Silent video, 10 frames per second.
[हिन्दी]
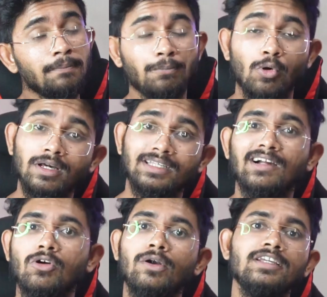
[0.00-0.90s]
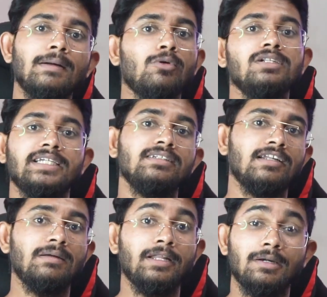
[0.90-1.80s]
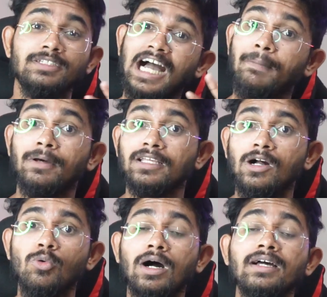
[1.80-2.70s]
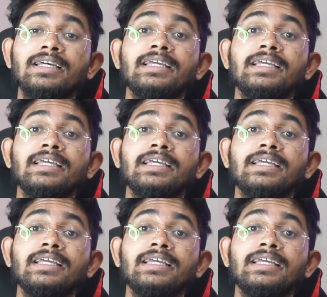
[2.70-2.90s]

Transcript: प्रोडक्ट के अकॉर्डिंग आपको डिसाइड करना पड़ेगा अभी यहाँ पर क्या हुआ